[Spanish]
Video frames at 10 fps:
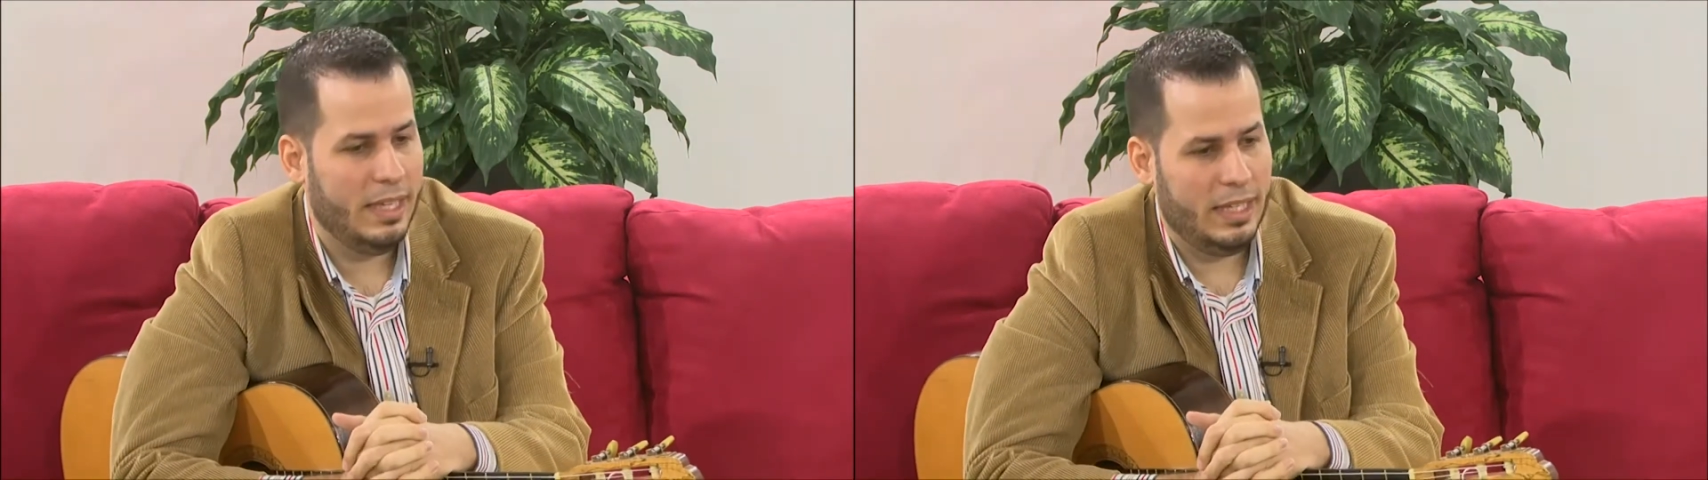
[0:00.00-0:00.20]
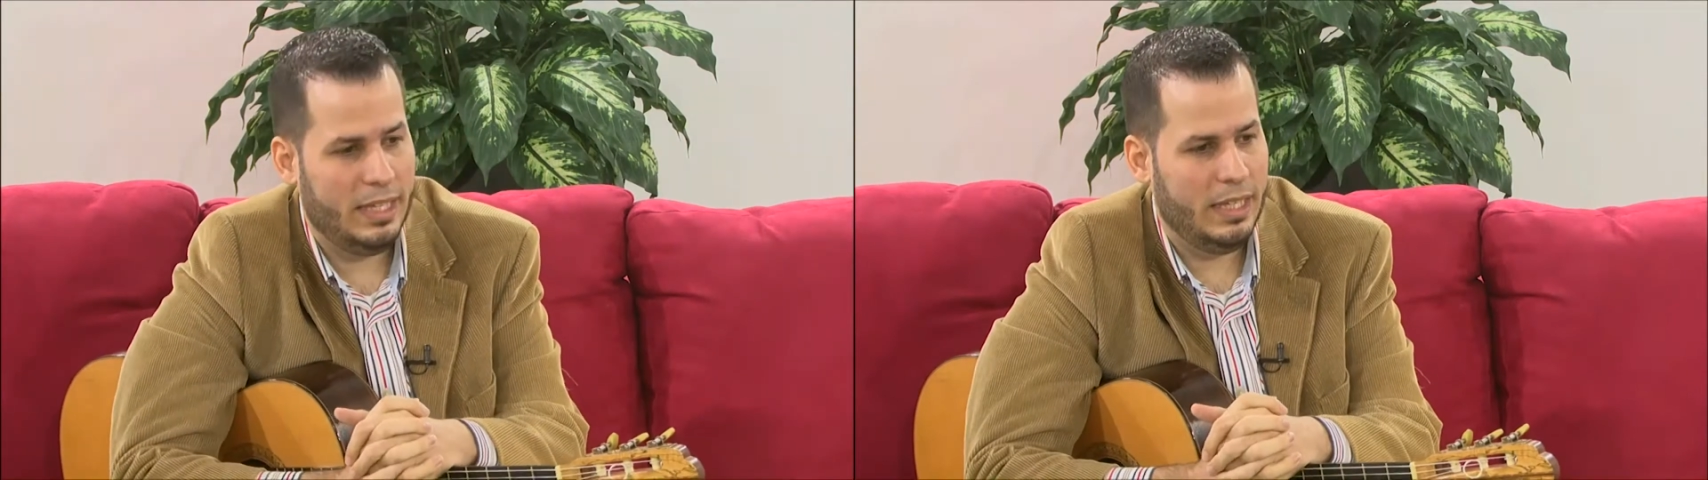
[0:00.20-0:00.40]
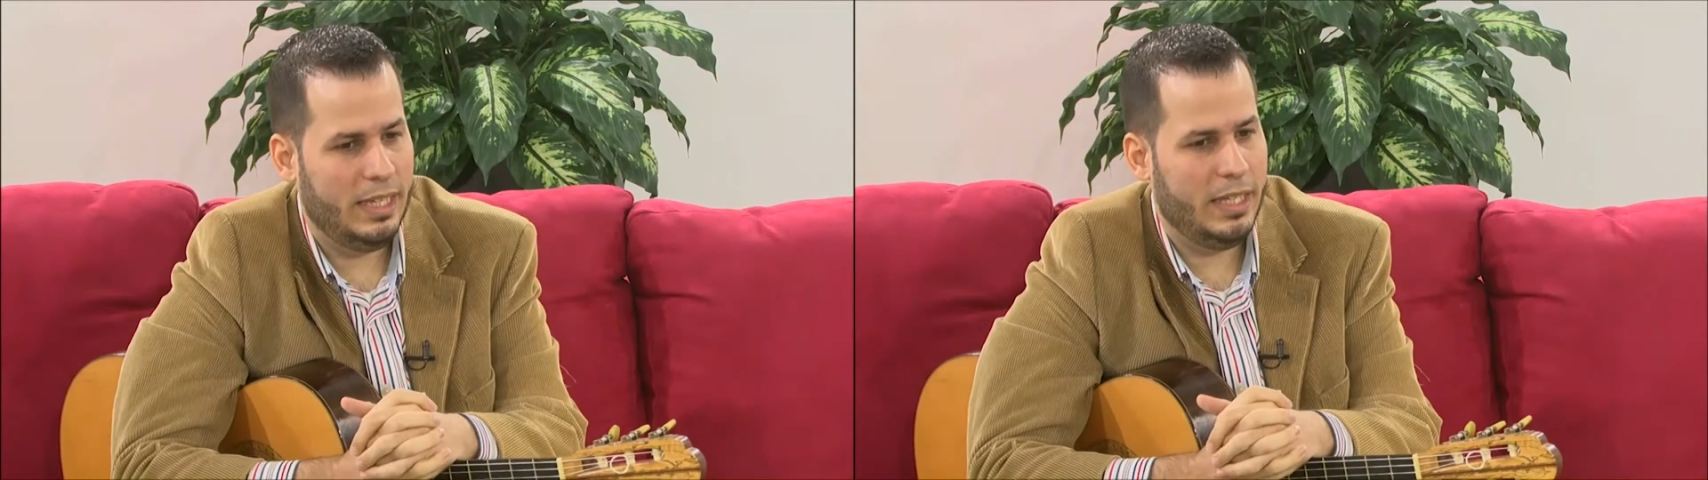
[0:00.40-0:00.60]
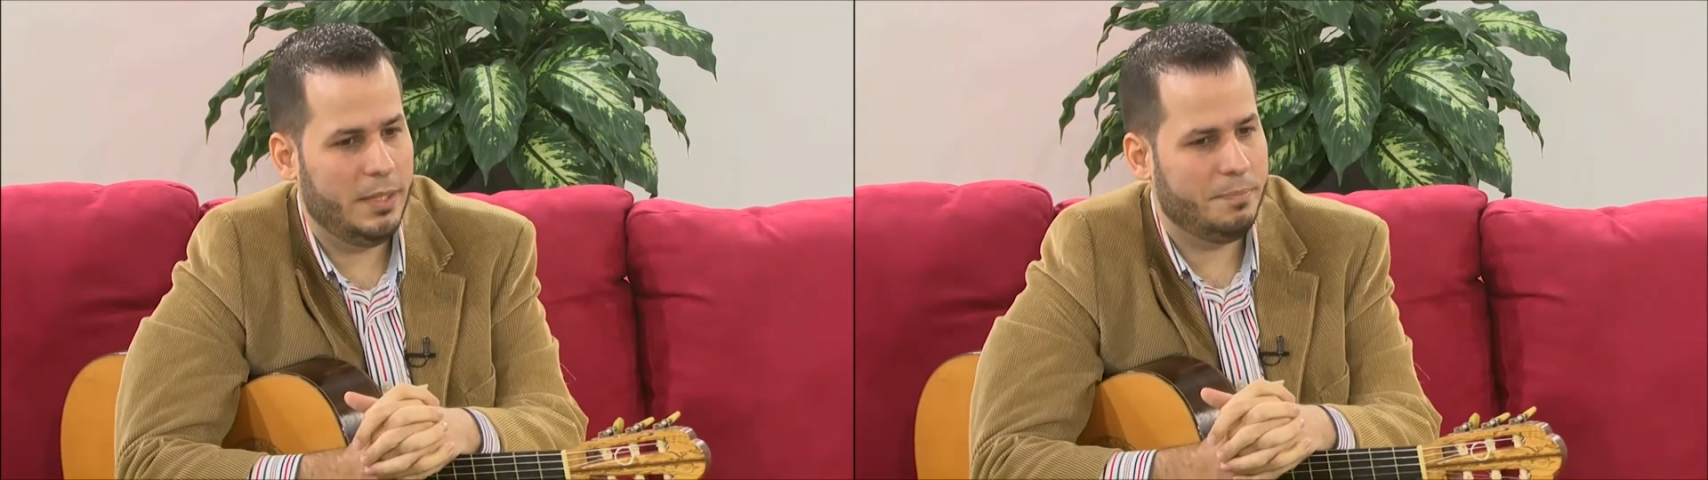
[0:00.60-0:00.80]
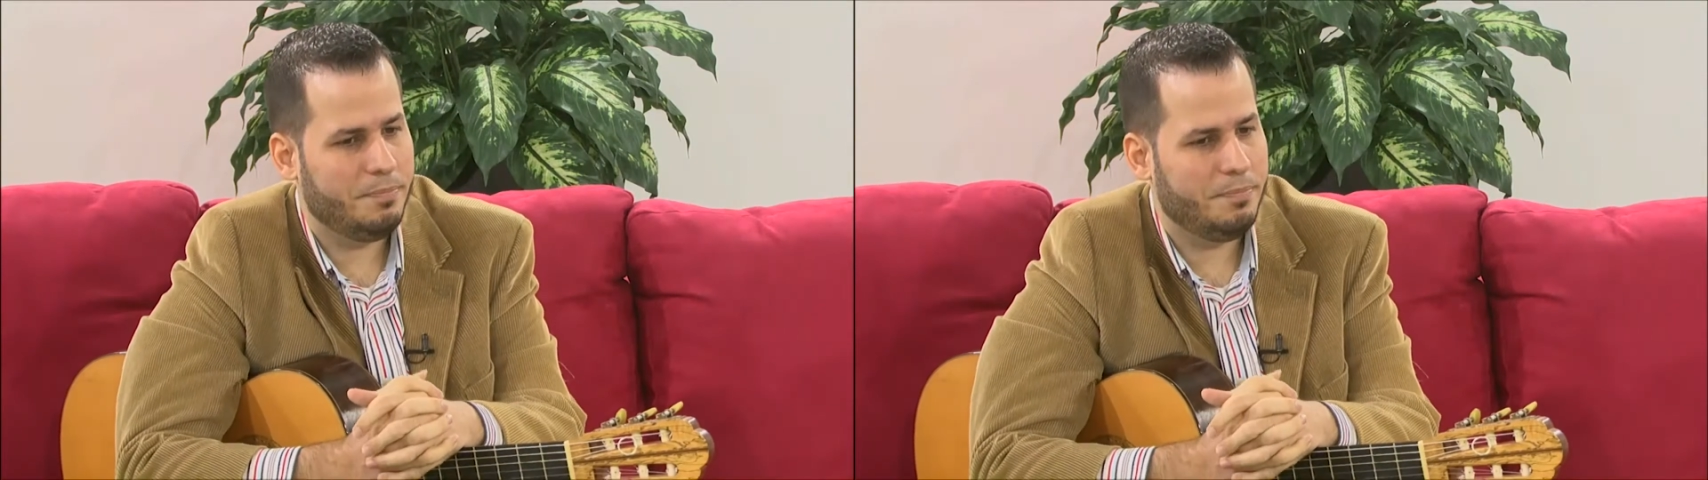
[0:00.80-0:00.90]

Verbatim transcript: Y